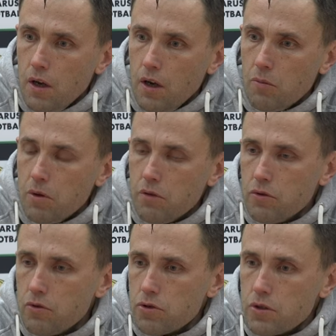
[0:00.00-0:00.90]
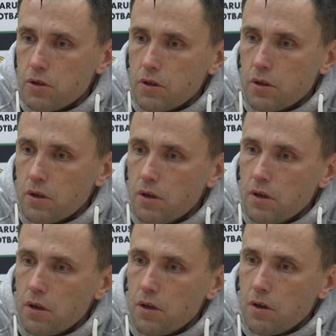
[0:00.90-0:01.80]
либо невынужденные
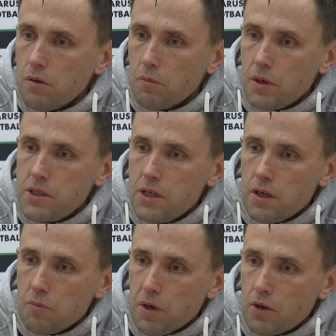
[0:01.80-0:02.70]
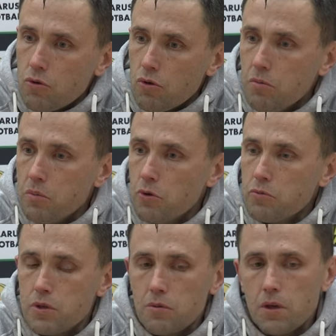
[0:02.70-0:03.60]
потери, при которых мы
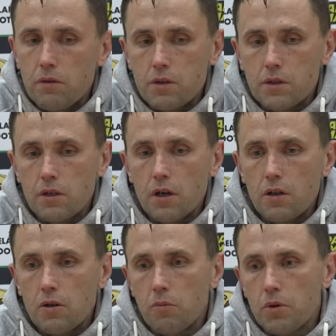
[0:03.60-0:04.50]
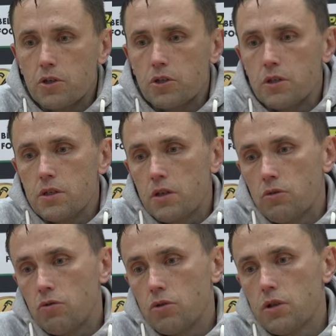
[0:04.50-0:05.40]
потом зарабатывали стандартные положения, из
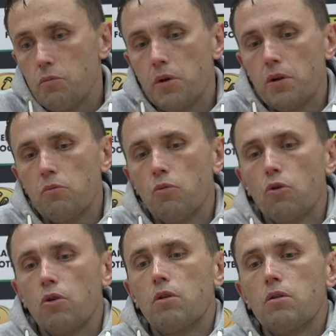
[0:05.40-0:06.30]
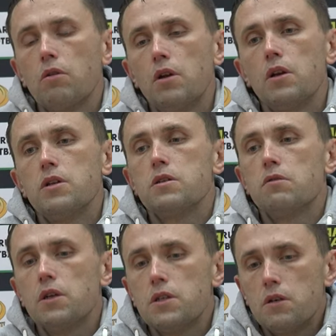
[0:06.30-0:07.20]
которых соперник мог
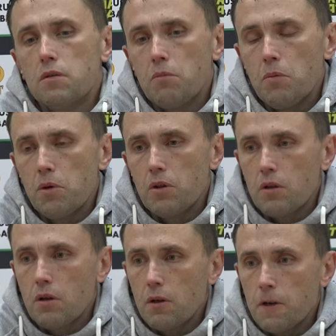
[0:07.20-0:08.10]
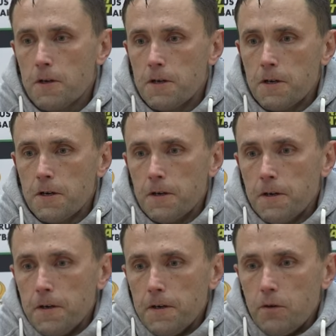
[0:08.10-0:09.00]
реализовать моменты.
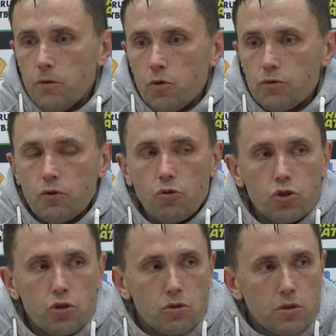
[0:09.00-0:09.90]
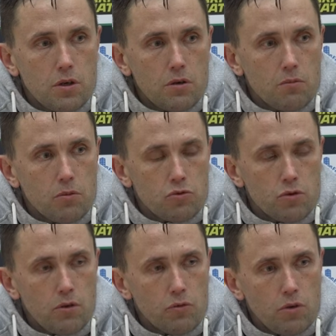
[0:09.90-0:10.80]
Но в свою очередь, мы уже
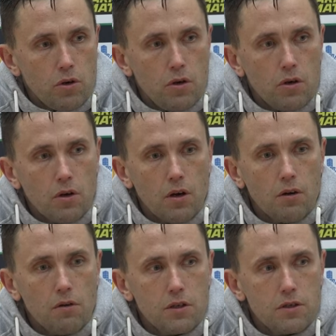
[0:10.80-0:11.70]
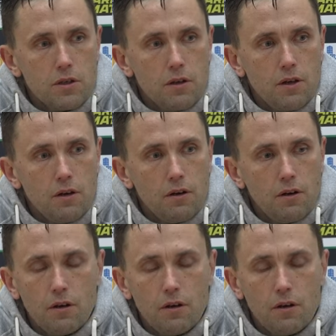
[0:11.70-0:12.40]
давно, как говорится, не